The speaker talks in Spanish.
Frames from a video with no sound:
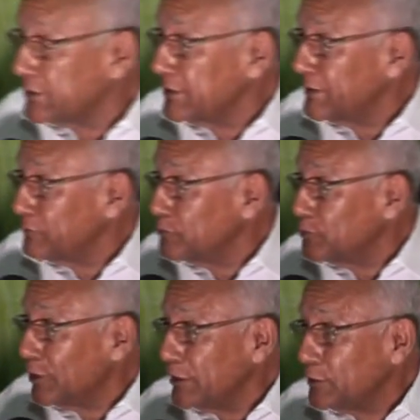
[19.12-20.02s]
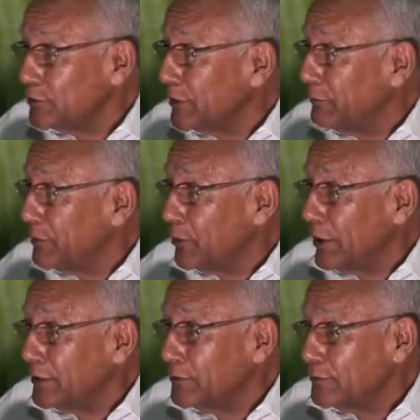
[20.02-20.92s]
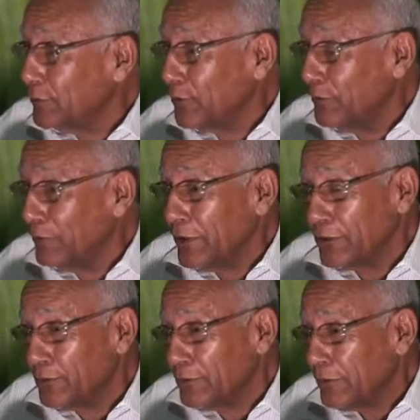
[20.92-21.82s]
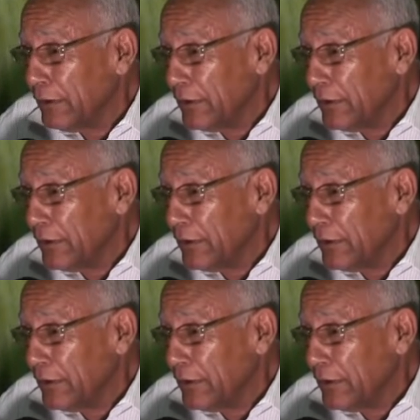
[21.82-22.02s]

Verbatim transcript: que están funcionando y están mejorando, por lo menos